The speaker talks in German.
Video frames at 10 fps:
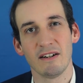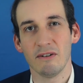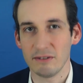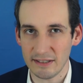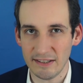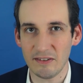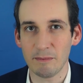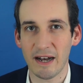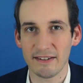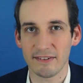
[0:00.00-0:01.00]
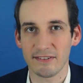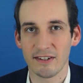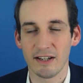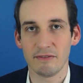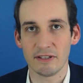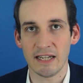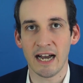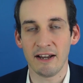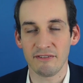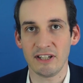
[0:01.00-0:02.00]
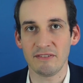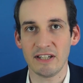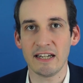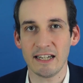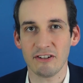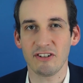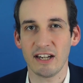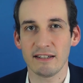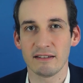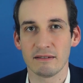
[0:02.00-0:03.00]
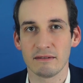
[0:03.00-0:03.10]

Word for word: Und diese Basis wird die AfD wiederherstellen.